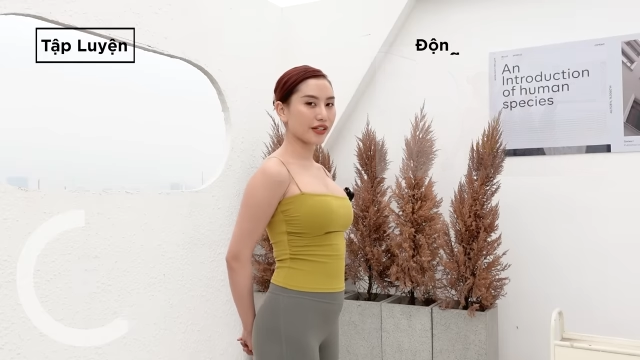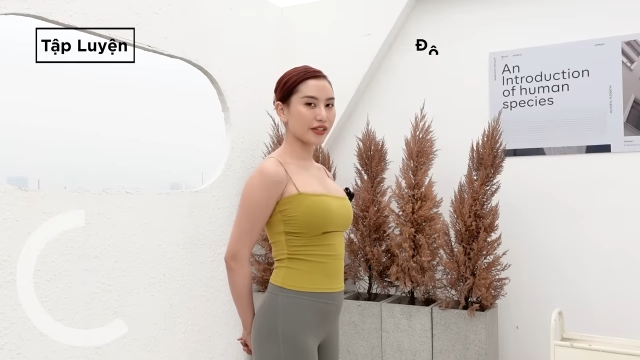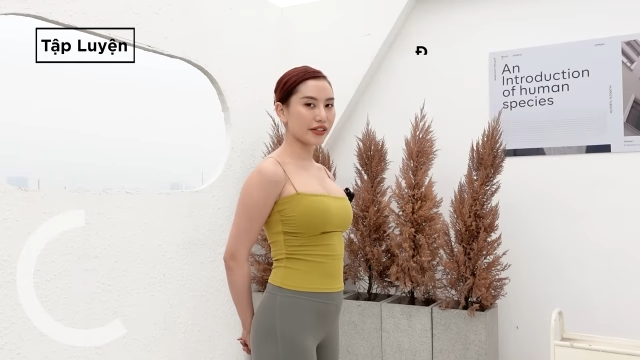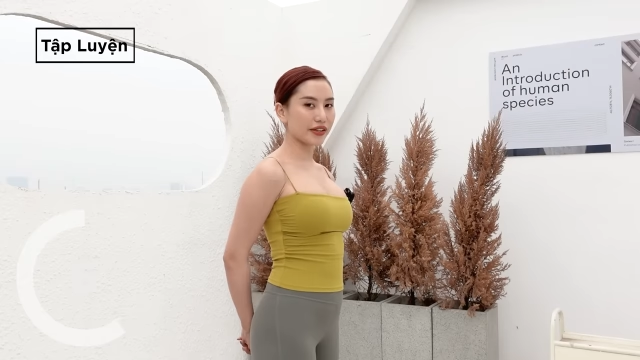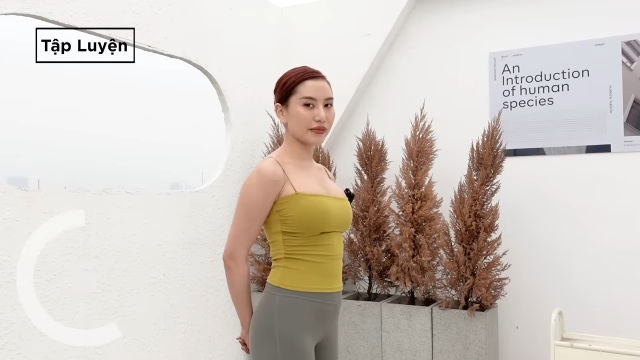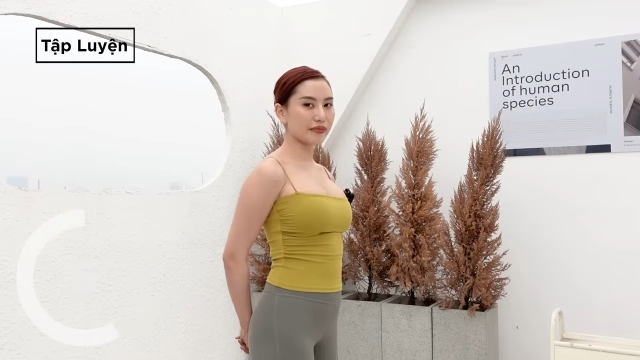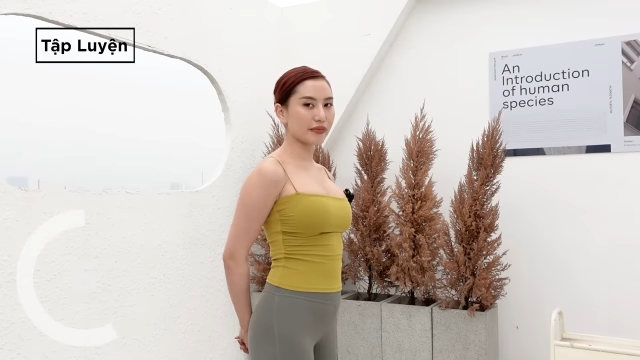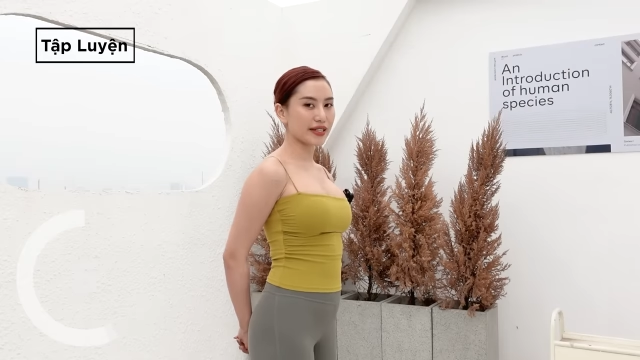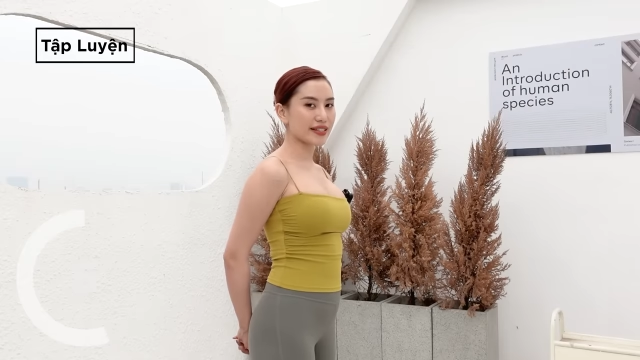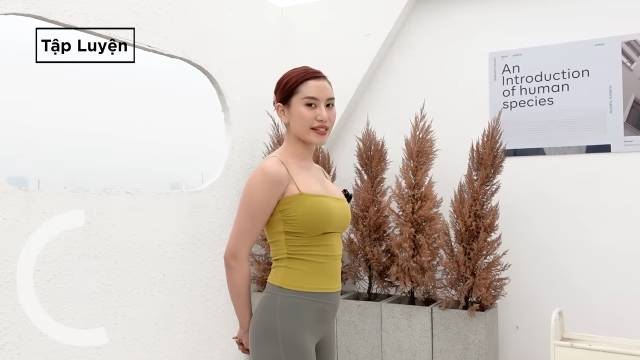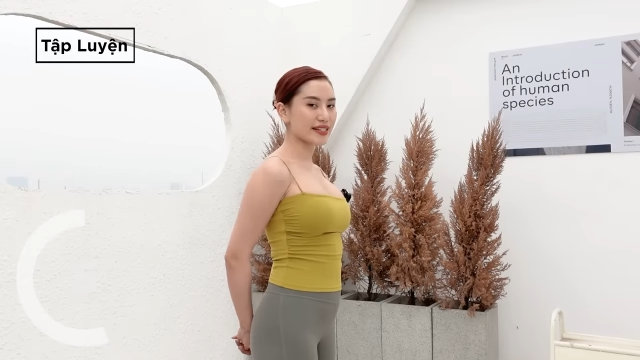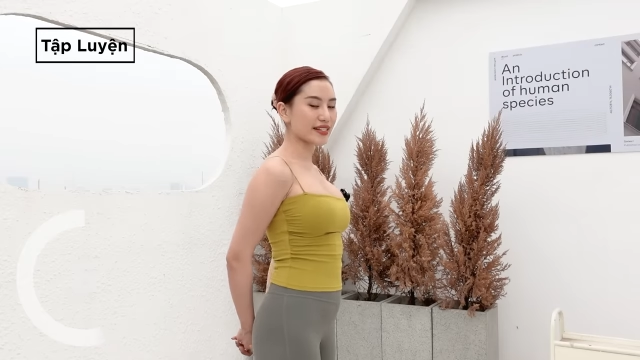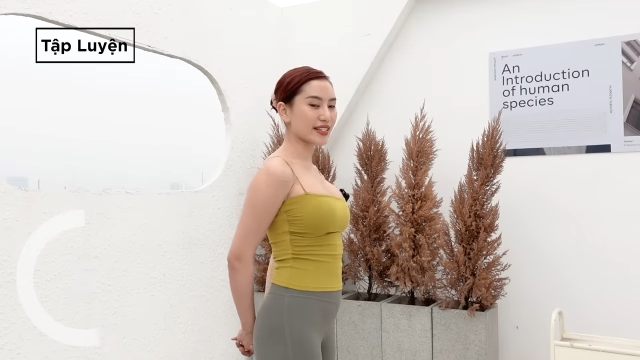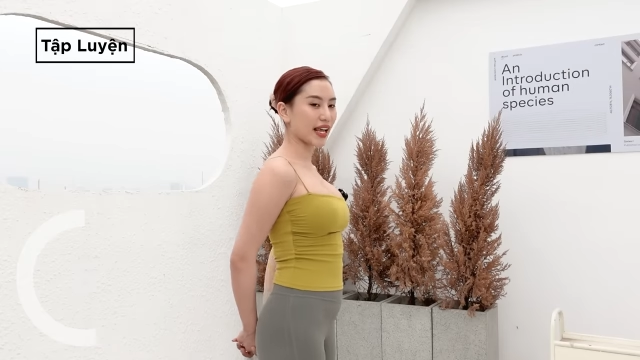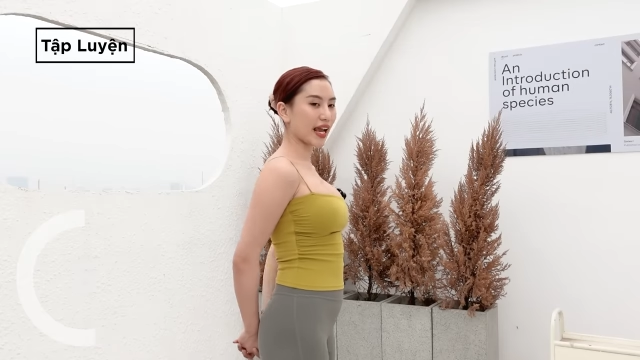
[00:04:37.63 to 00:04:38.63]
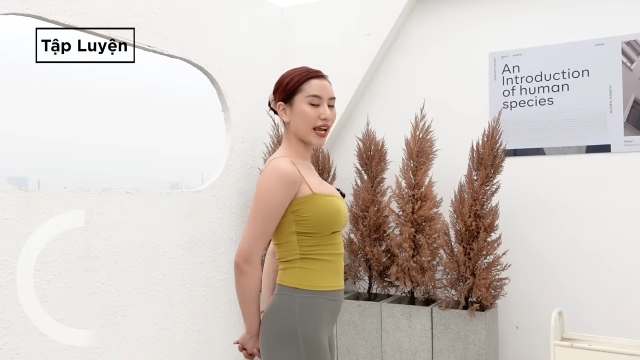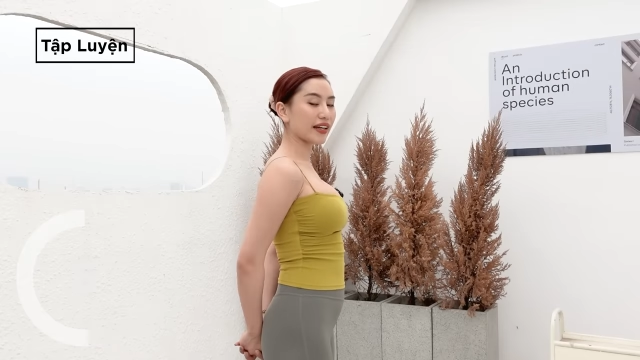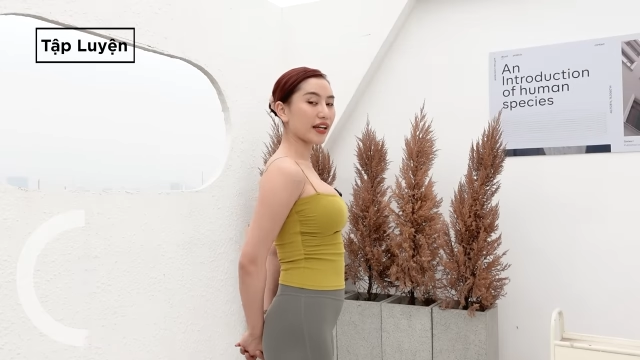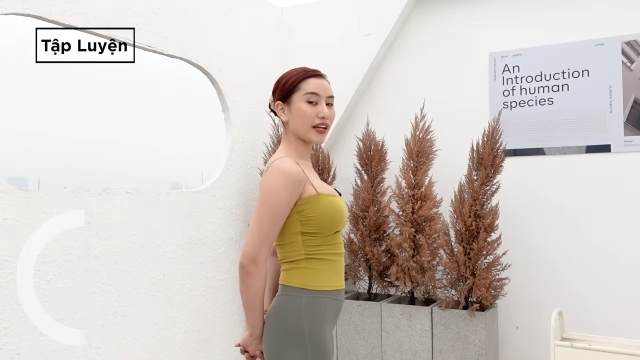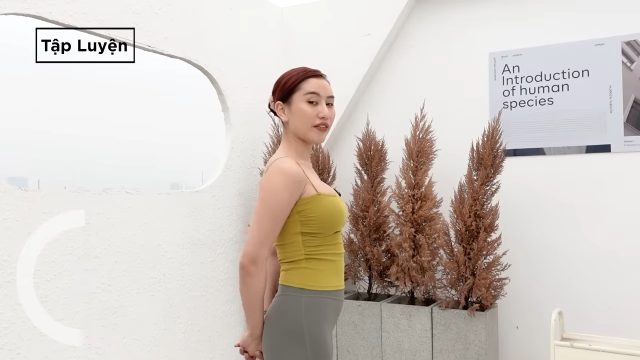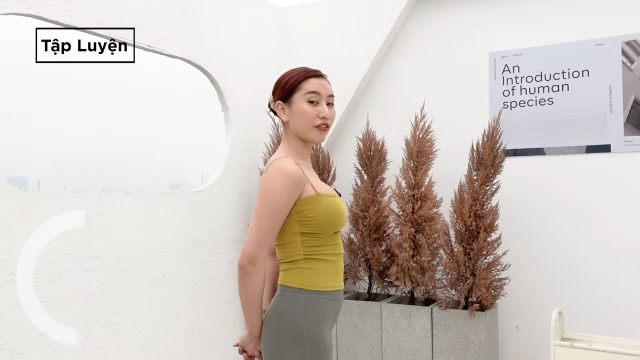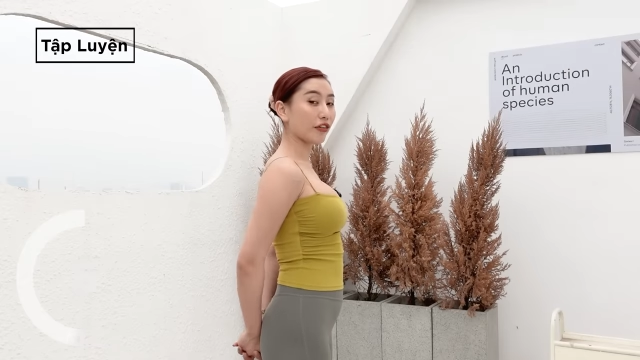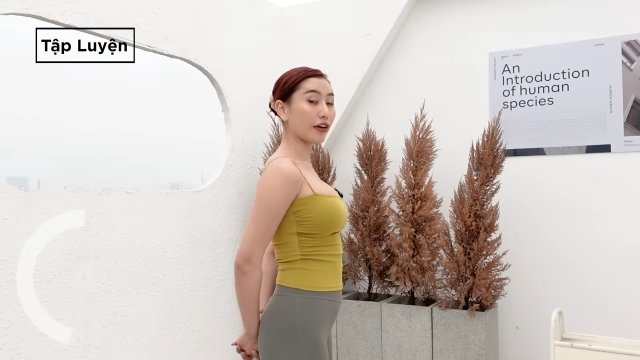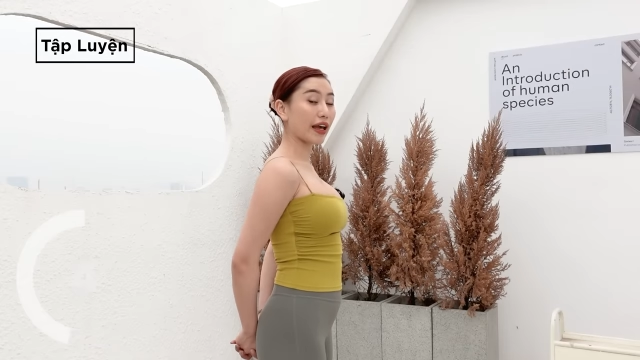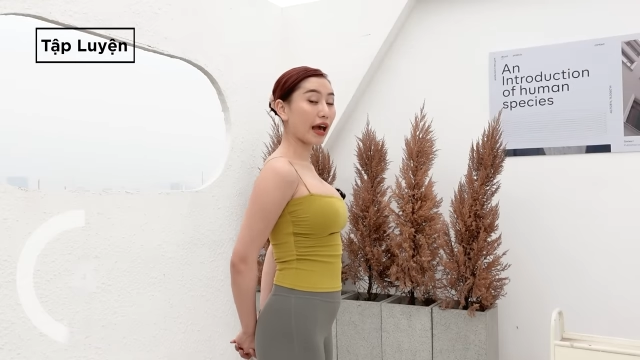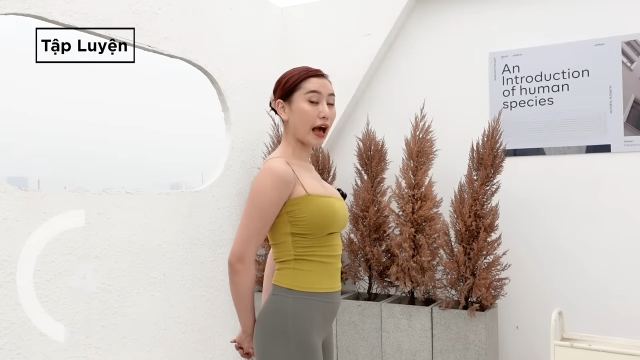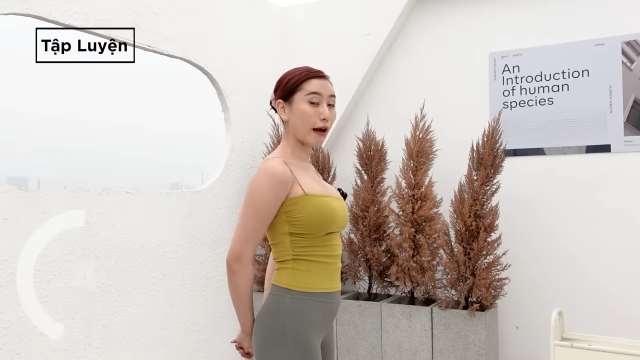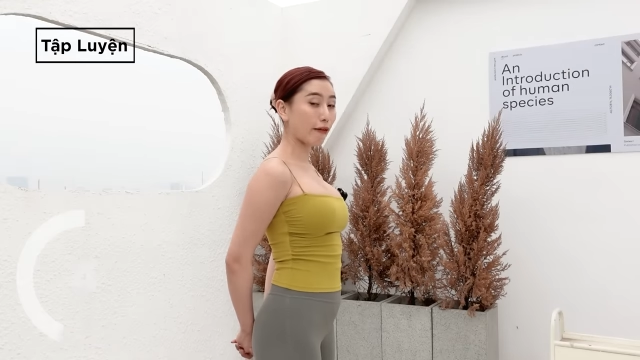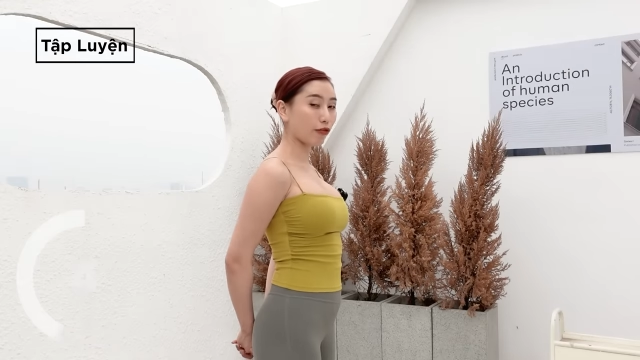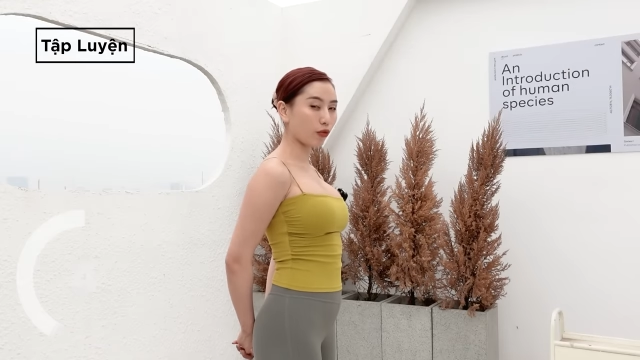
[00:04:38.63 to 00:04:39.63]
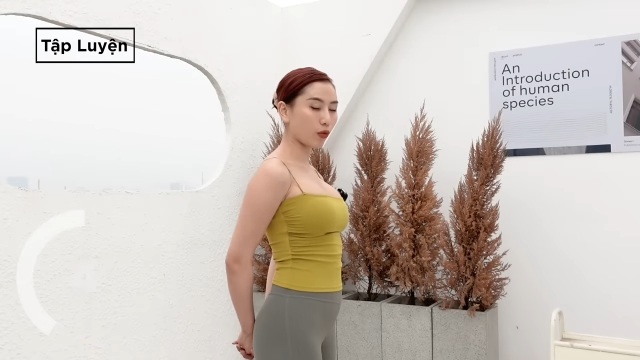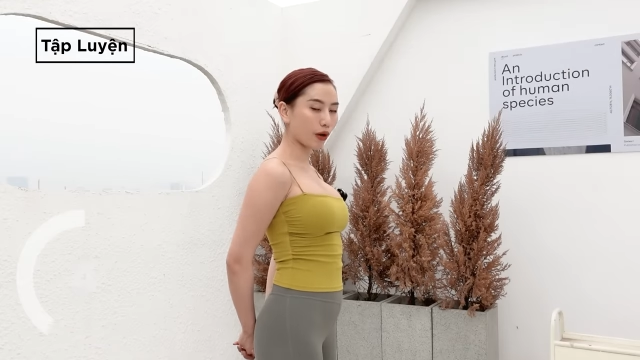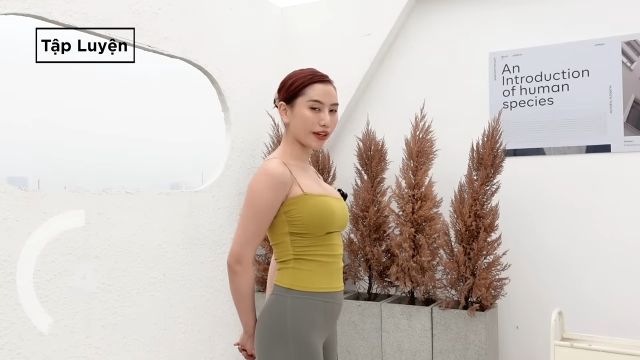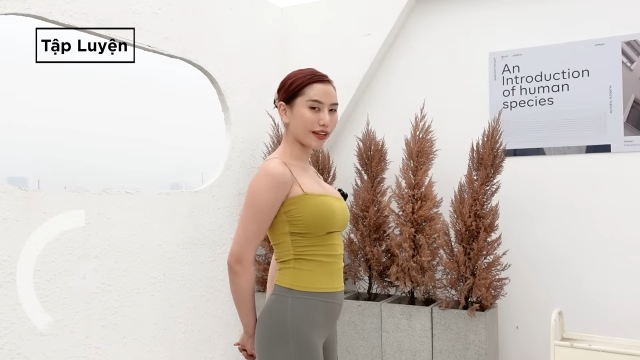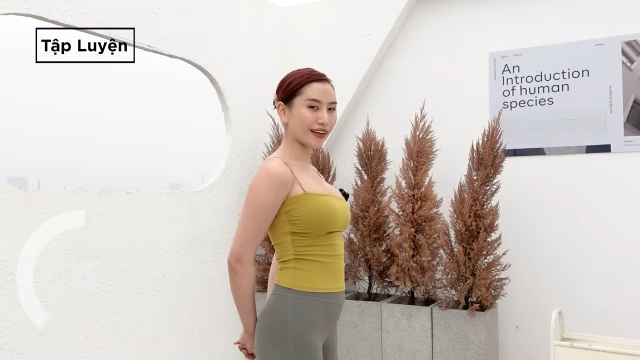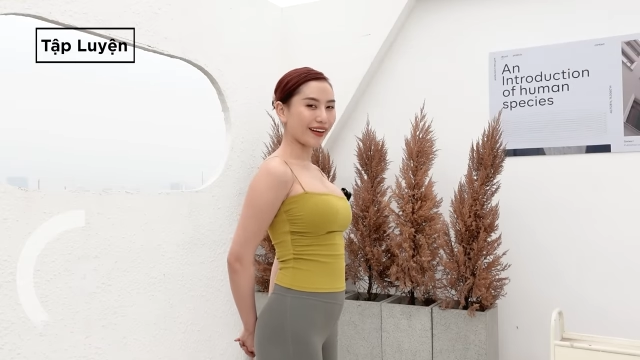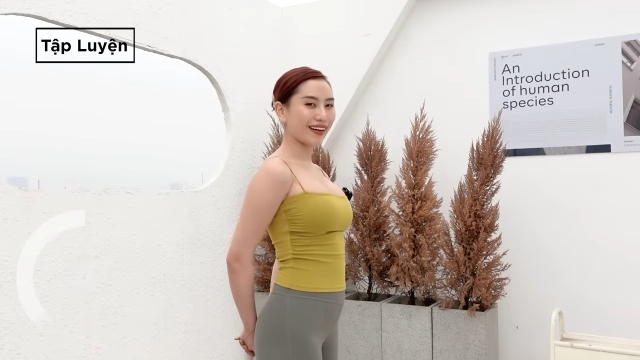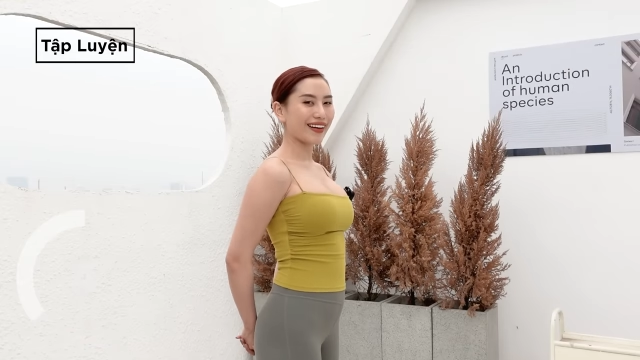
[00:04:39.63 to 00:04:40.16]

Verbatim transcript: nhưng mình sẽ đến với halfway,